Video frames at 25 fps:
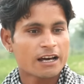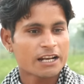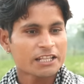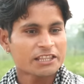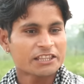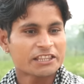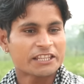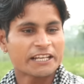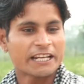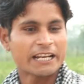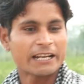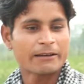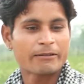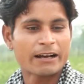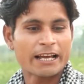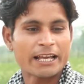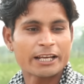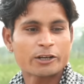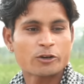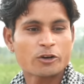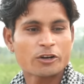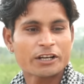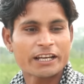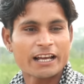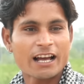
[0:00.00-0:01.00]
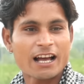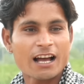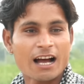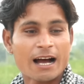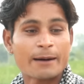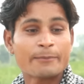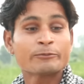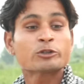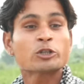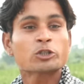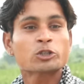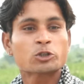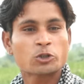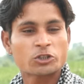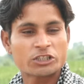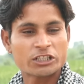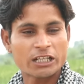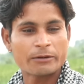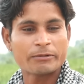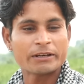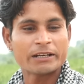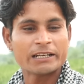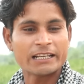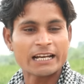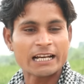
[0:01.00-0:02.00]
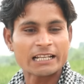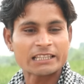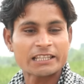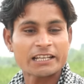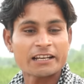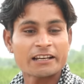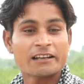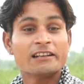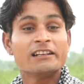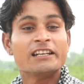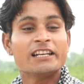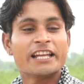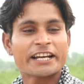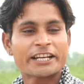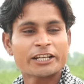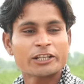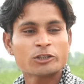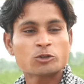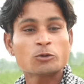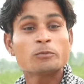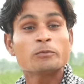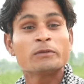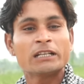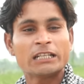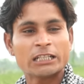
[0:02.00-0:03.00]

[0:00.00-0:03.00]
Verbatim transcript: अरे तेरे भाई को क्या हम तो तुझे भी ले आते लेकिन तू